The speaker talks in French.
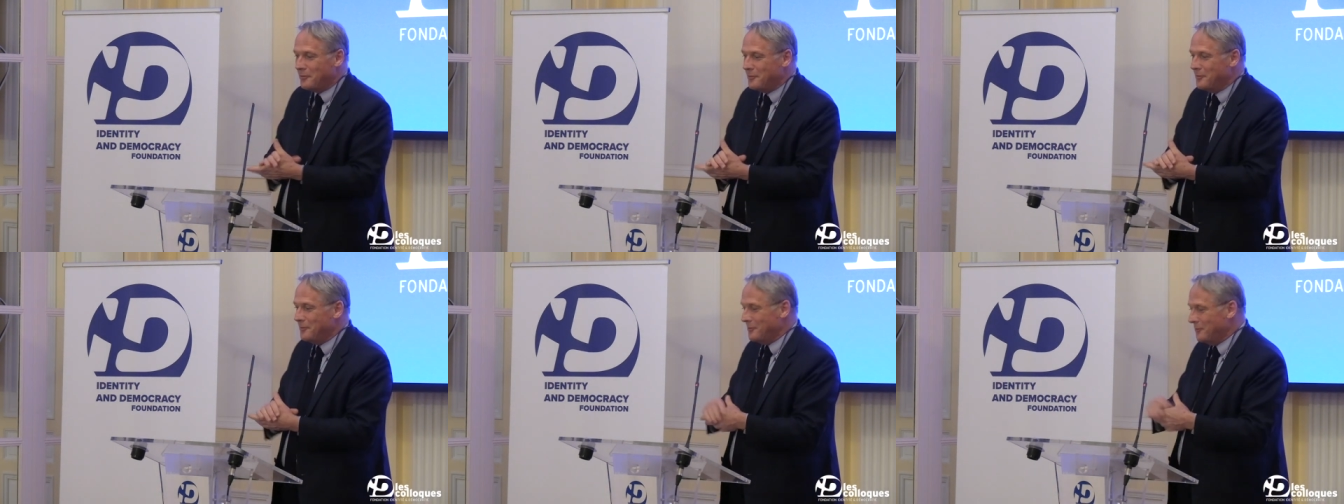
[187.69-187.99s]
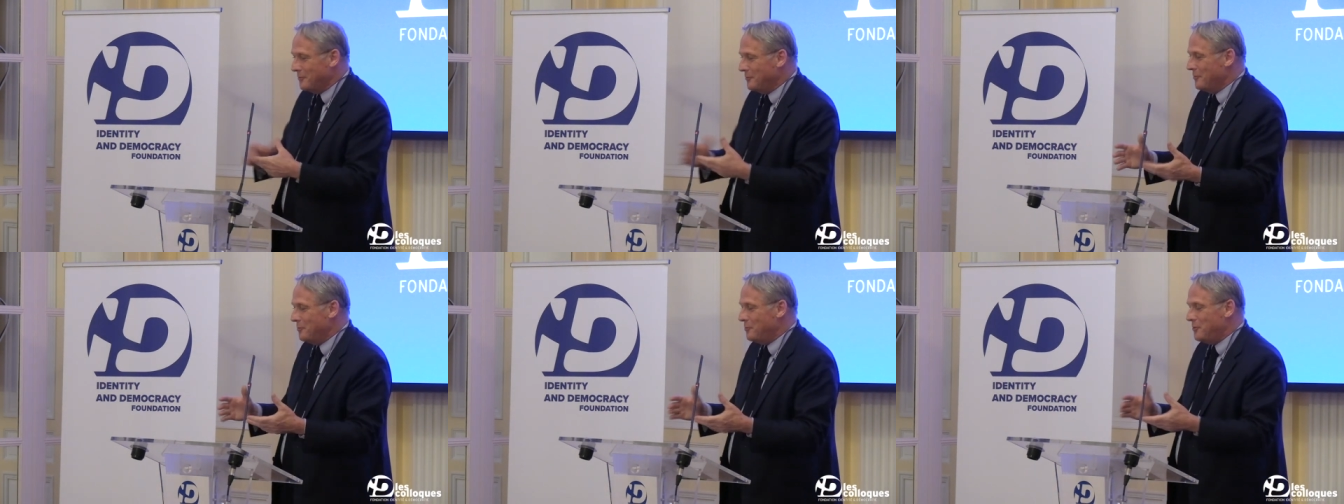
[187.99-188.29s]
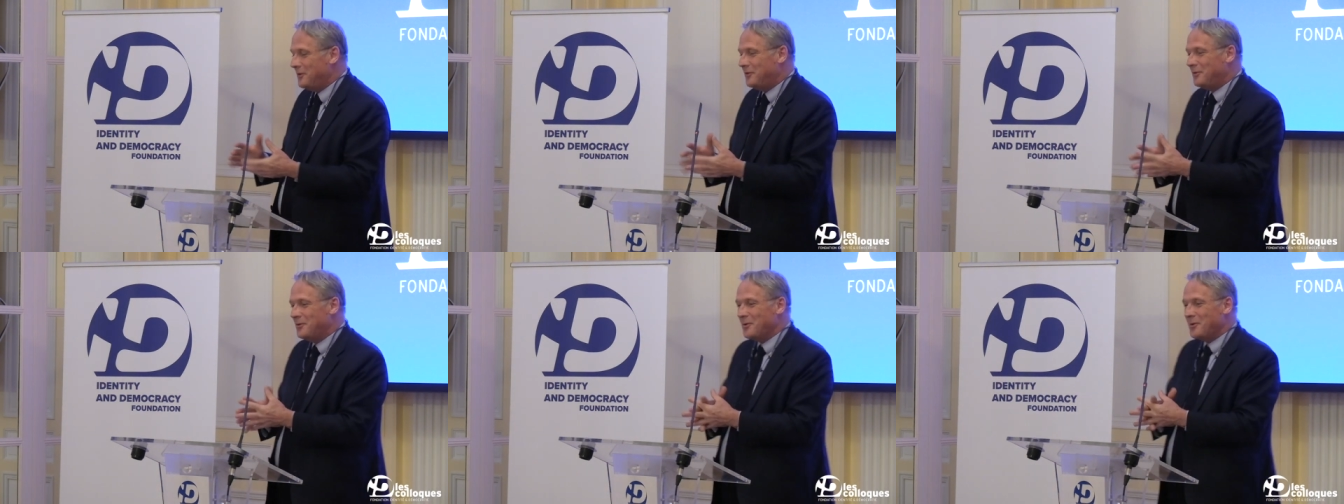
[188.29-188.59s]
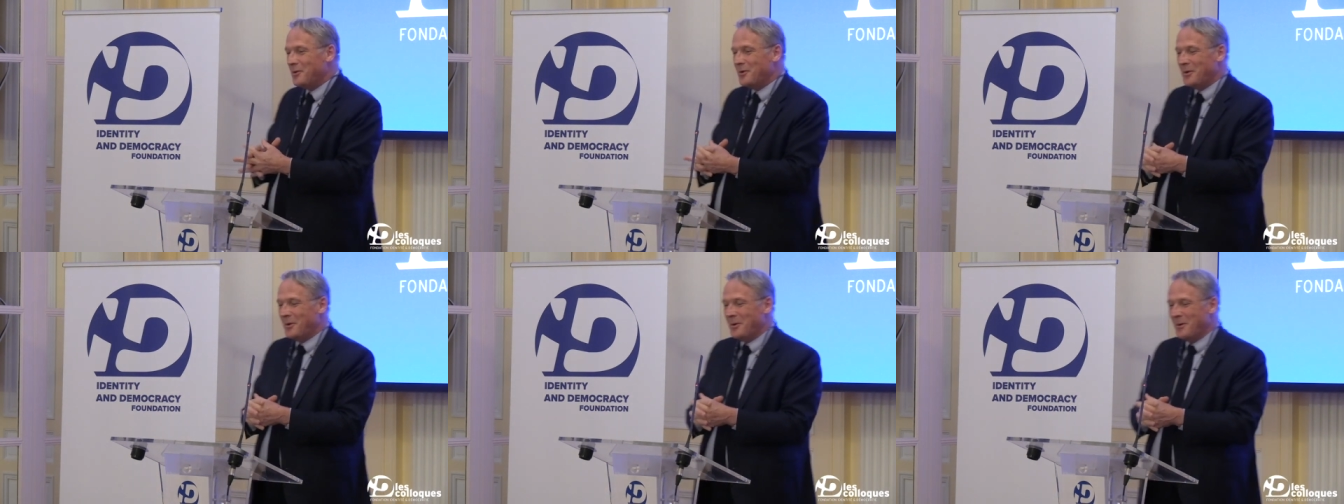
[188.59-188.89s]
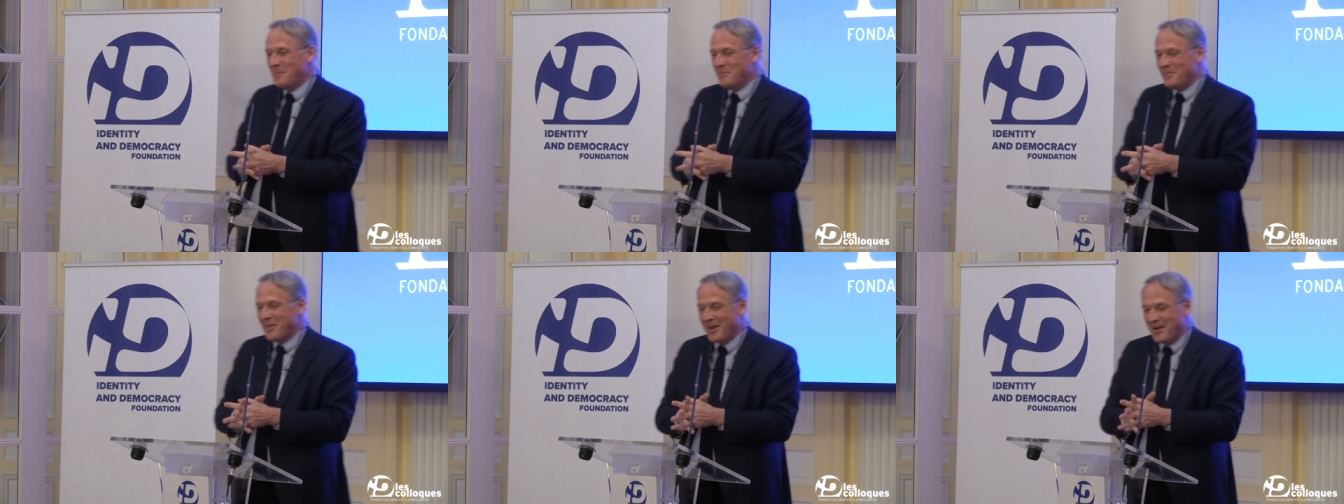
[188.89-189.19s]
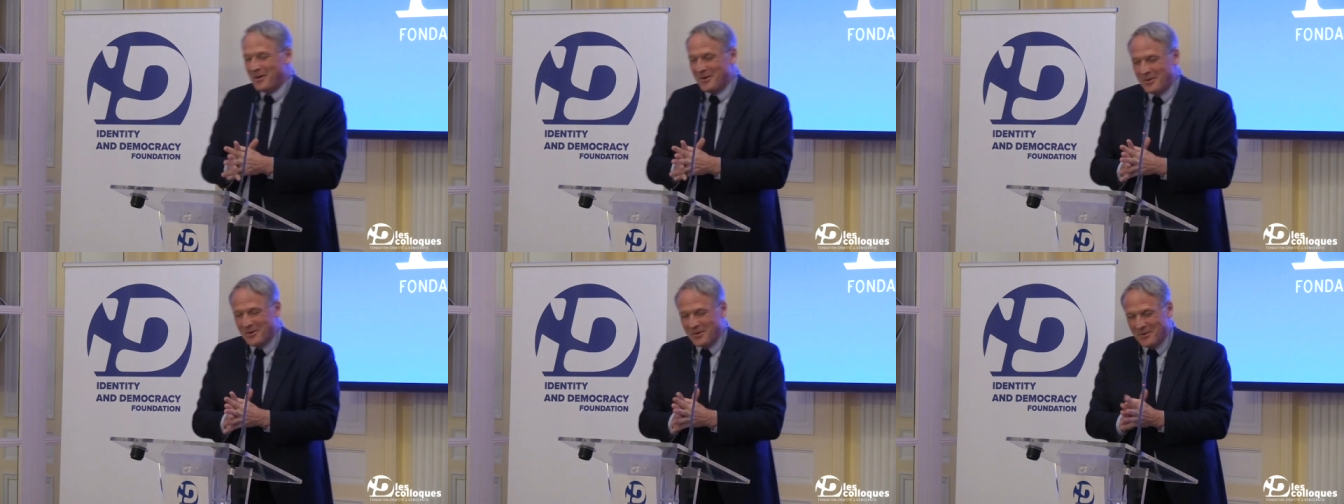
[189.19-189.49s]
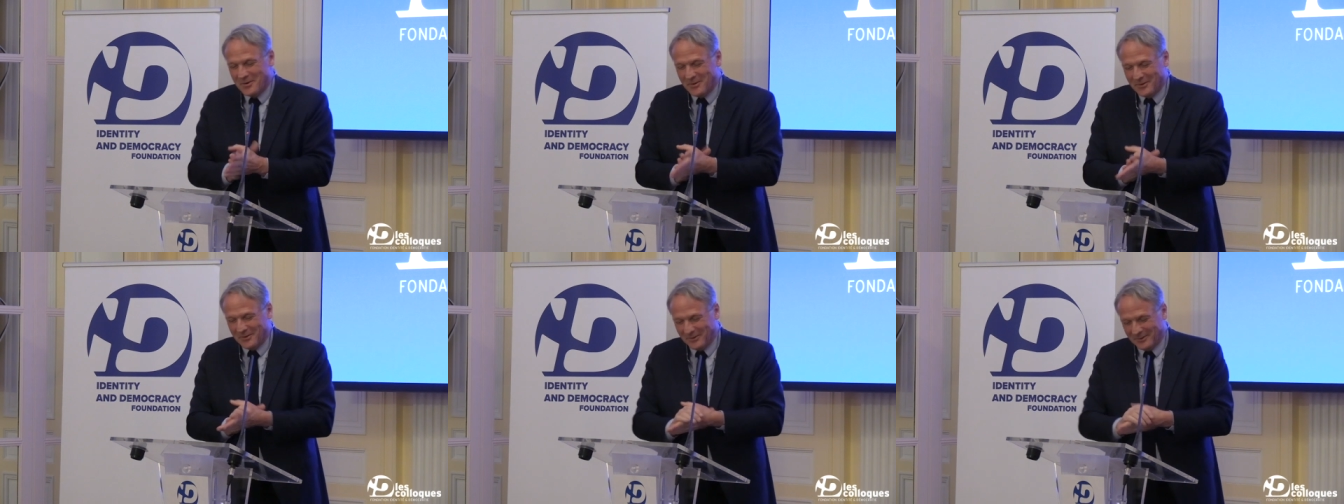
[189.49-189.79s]
nous puissions
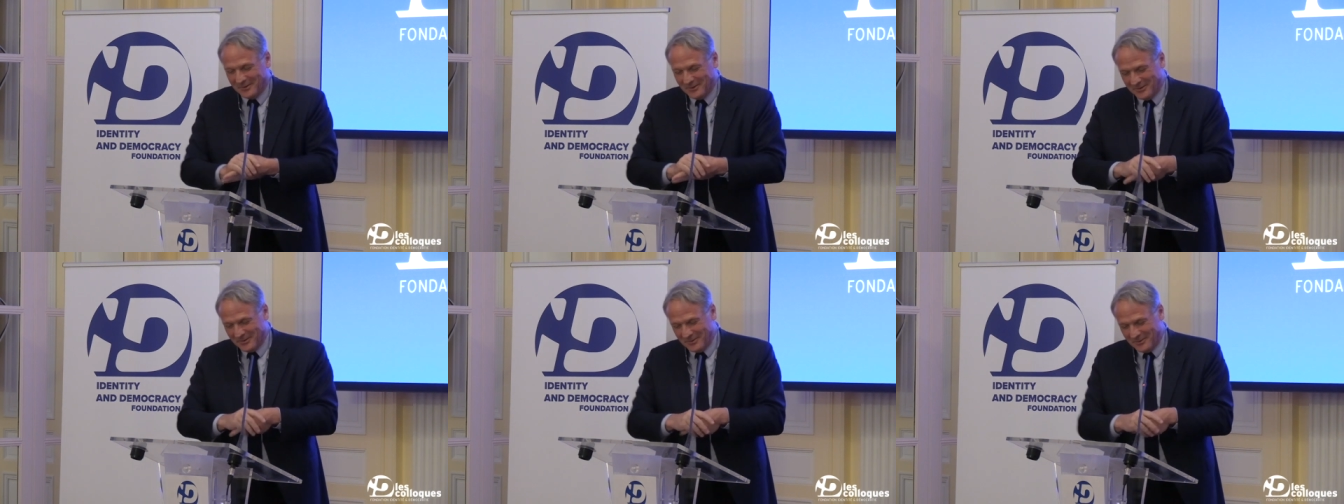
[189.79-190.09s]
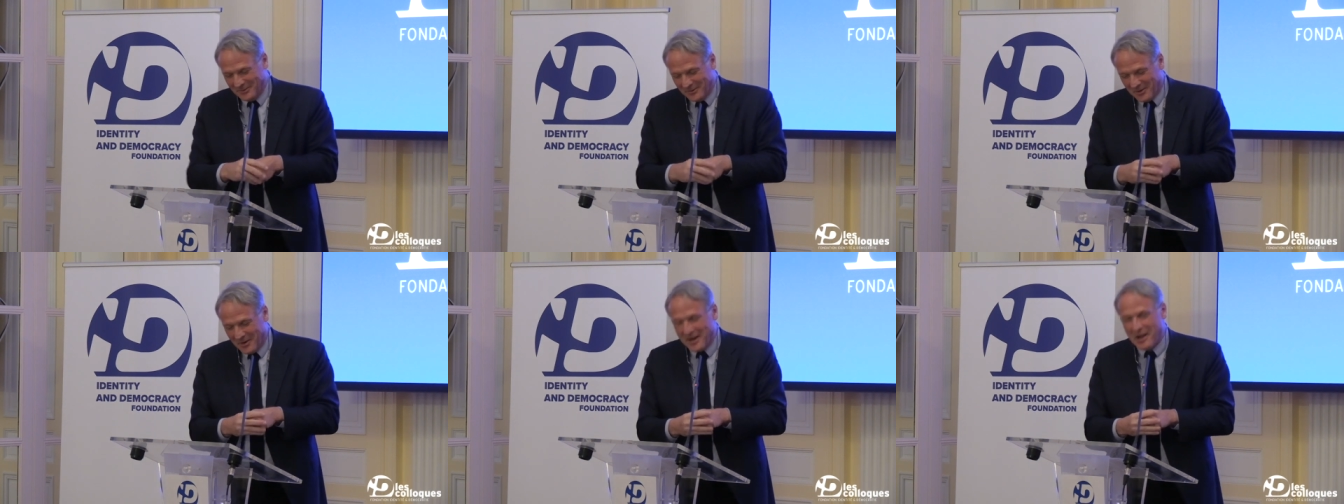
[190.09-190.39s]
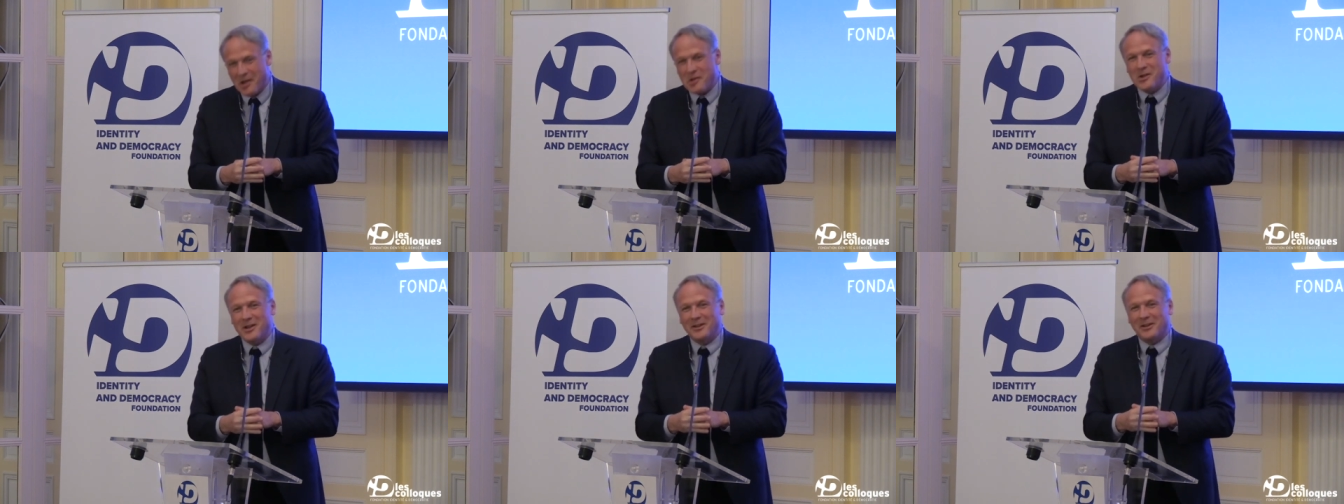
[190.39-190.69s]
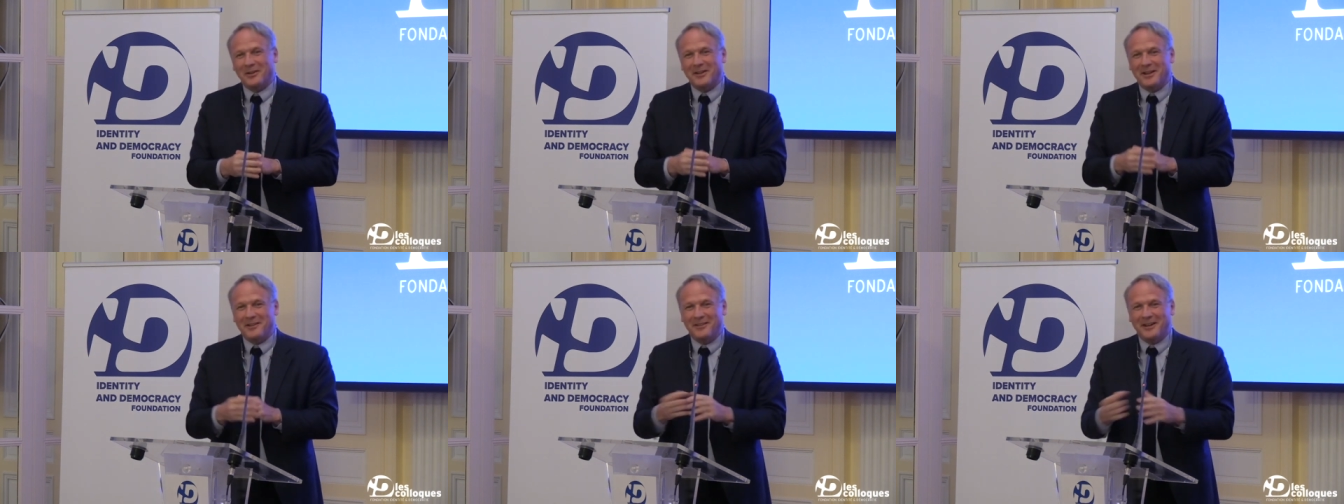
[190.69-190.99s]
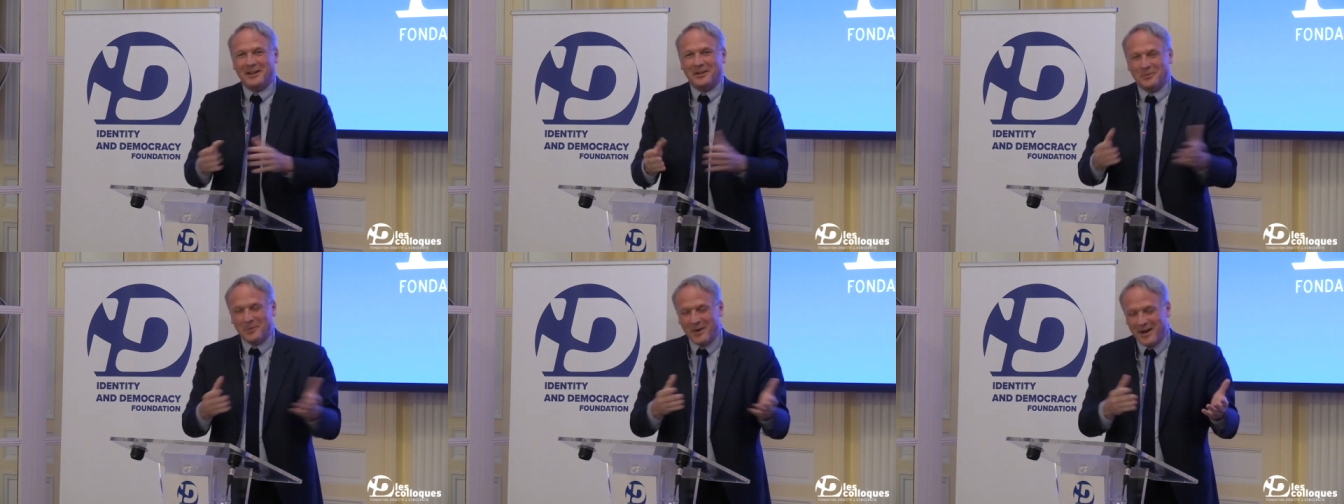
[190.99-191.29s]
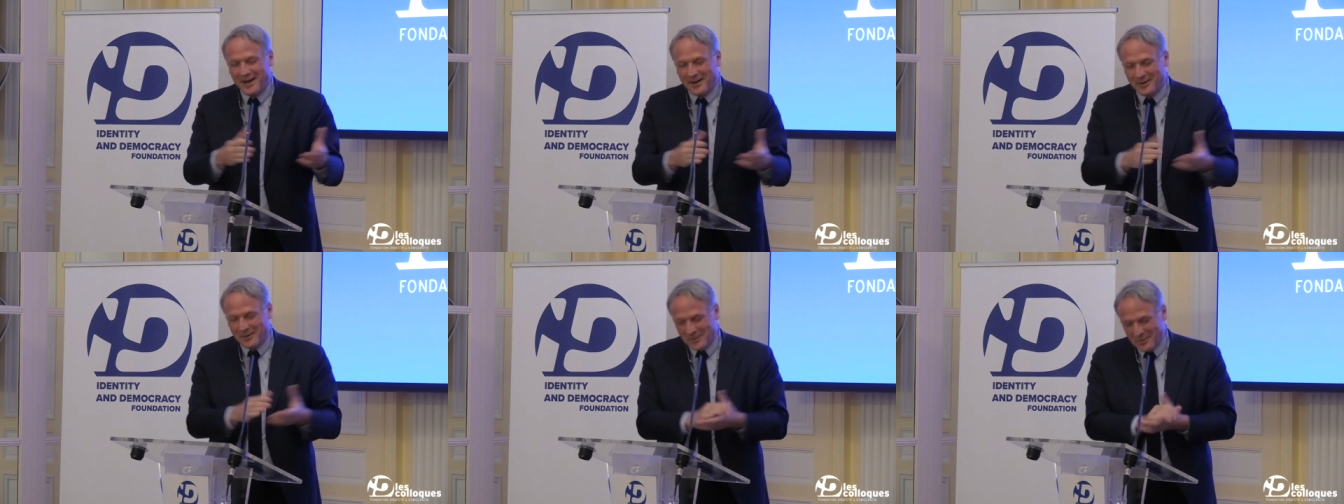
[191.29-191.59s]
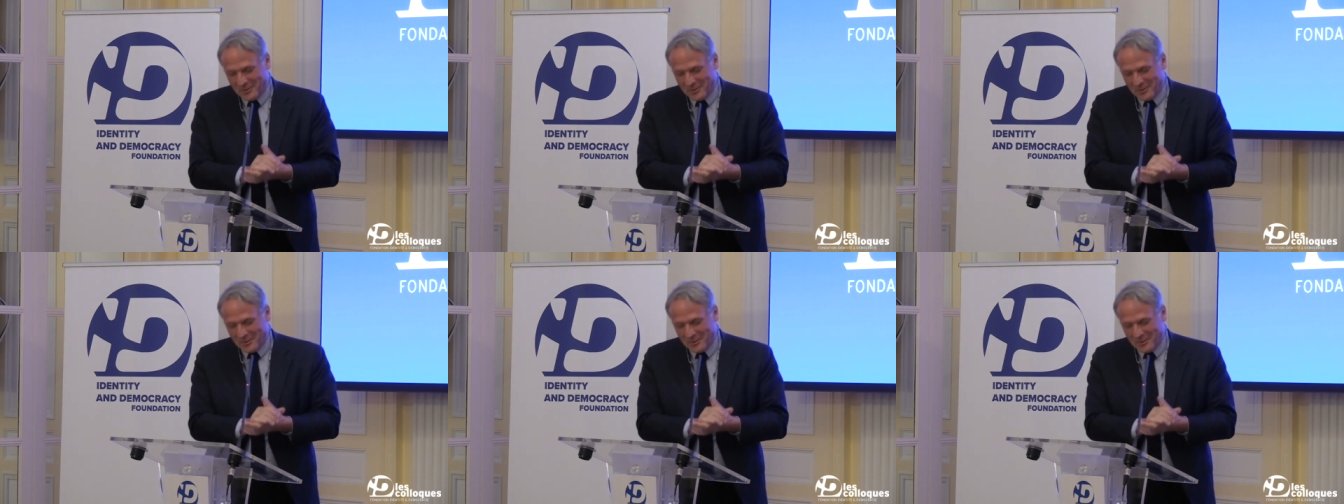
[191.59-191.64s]
nous engager dans des victoires